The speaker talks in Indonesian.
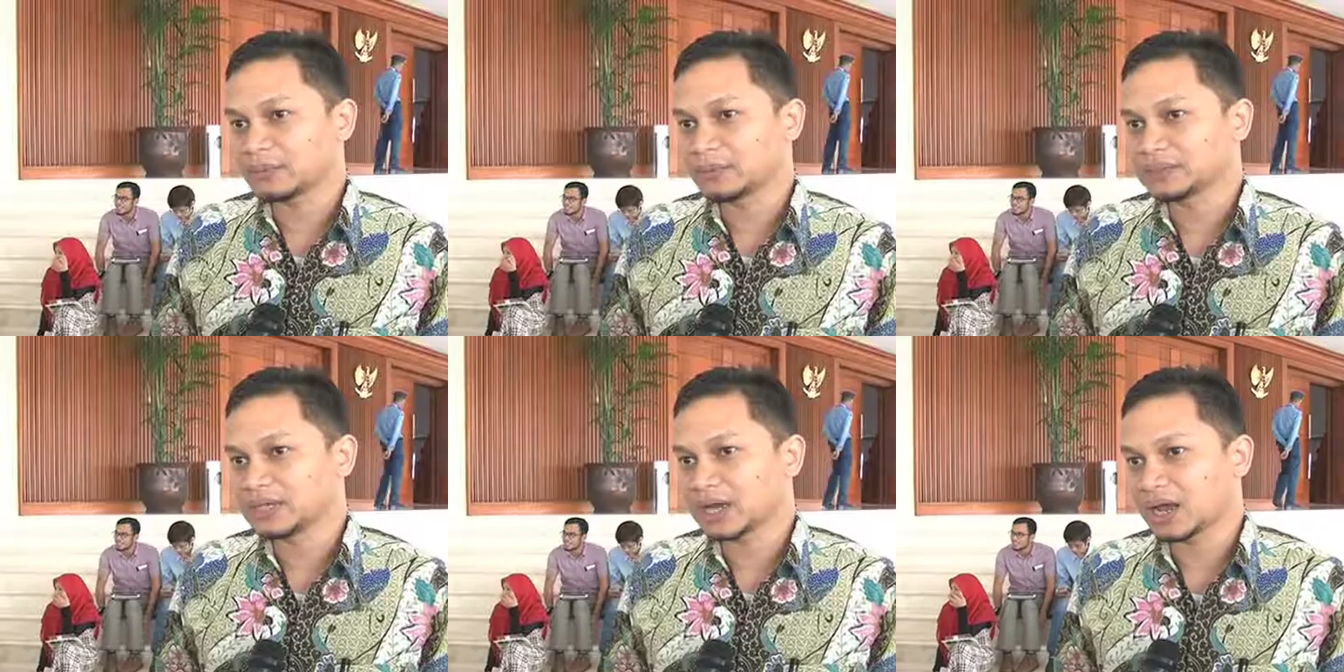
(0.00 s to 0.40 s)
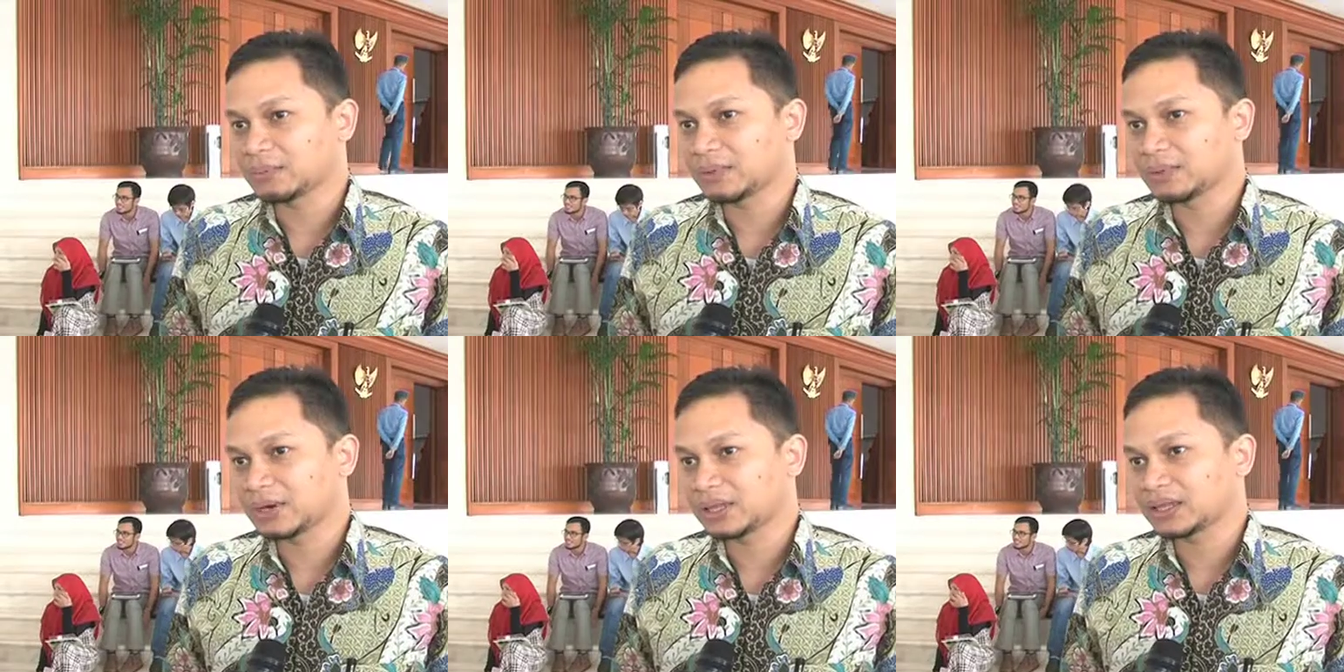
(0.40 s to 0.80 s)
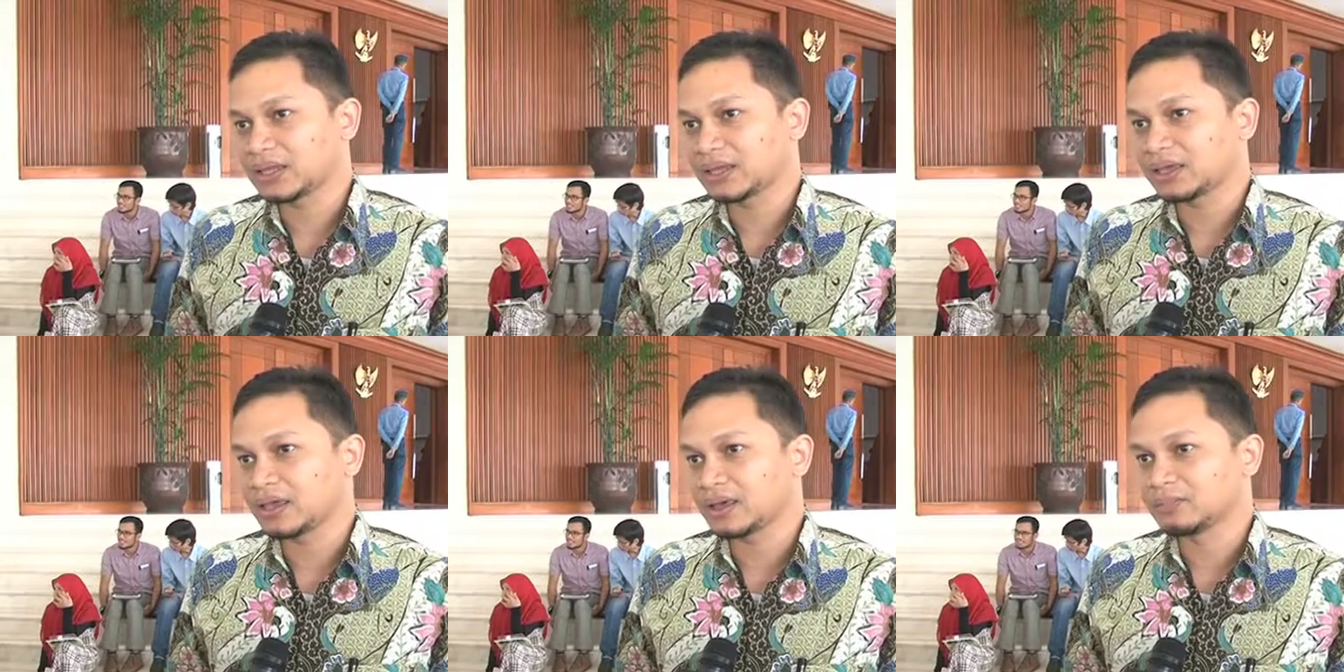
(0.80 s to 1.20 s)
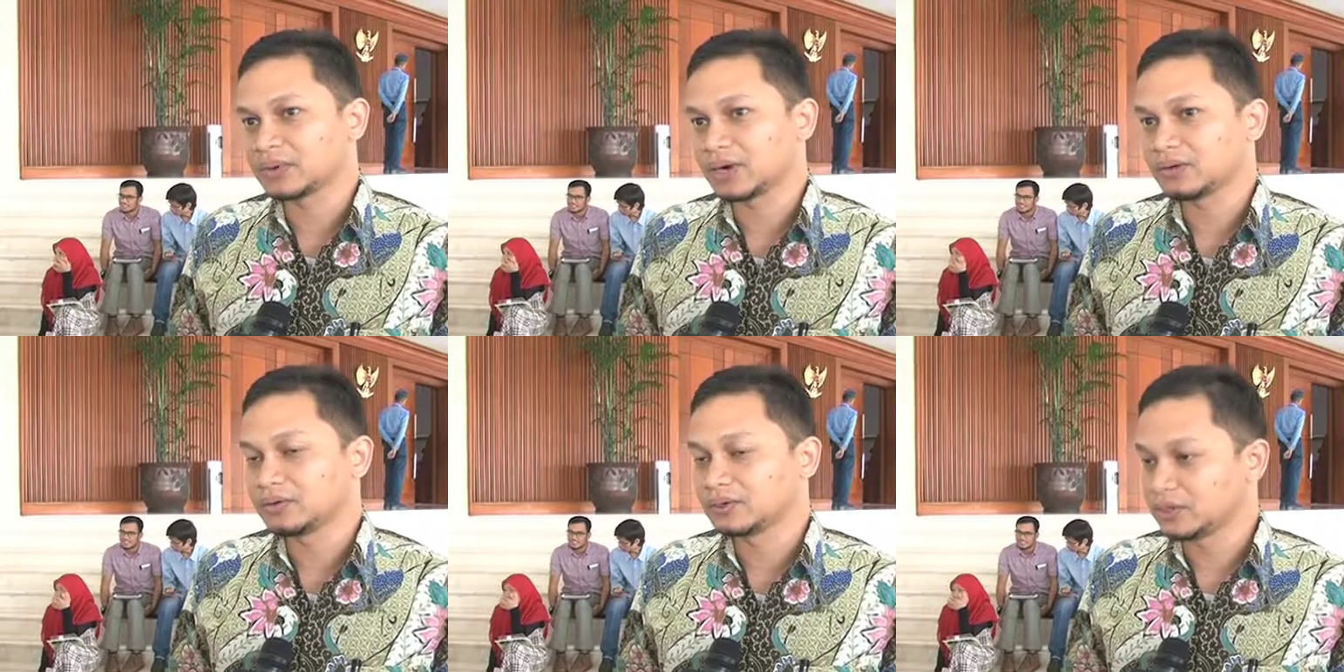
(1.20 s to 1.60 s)
Kebijakan pemerintah
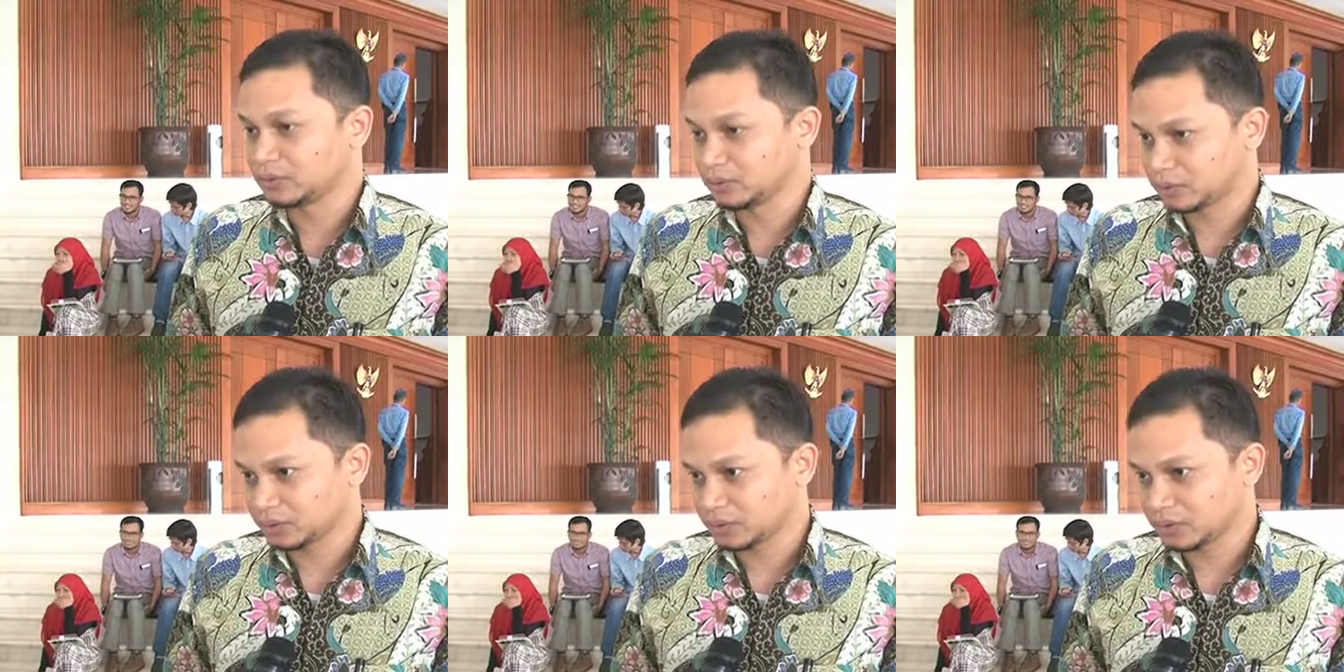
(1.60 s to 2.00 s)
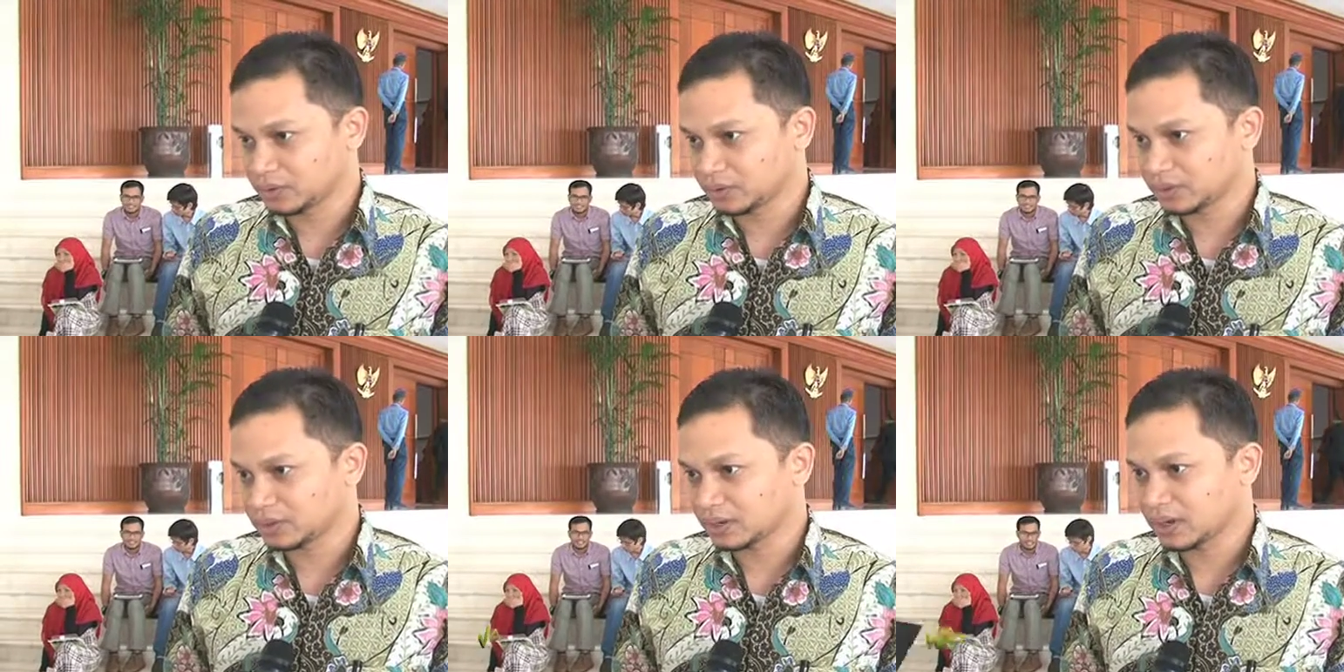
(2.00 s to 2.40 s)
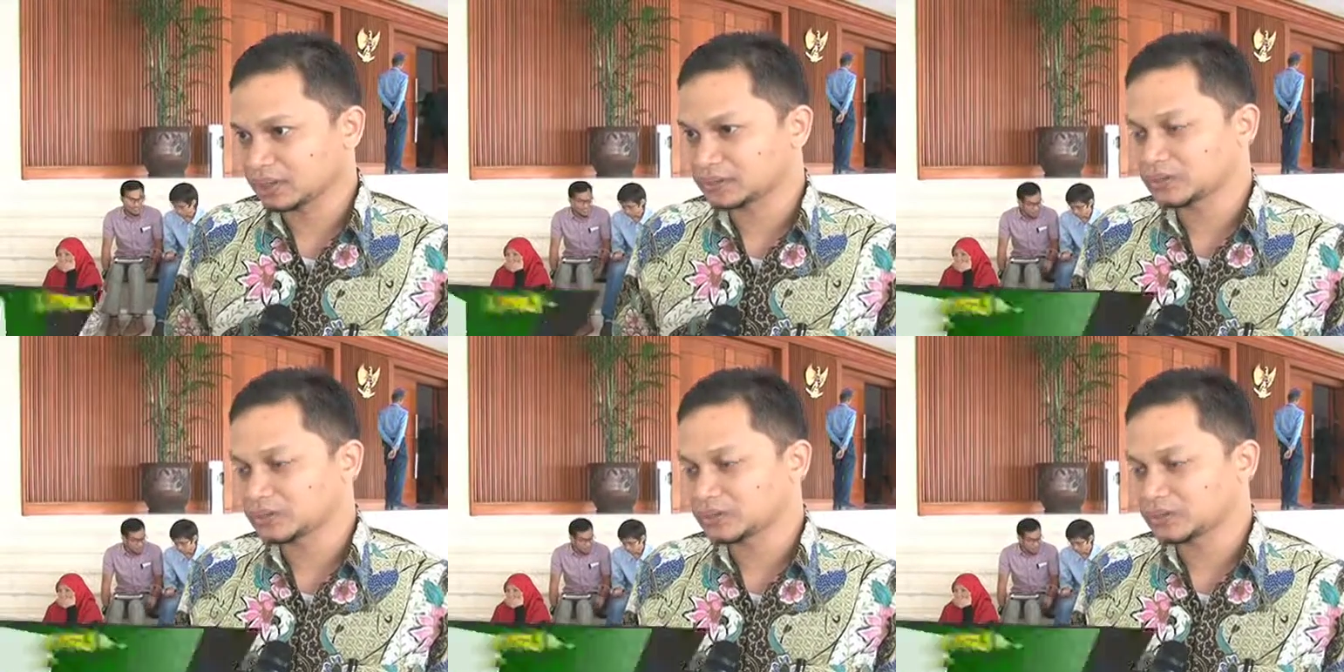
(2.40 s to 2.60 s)
yang perlu didukung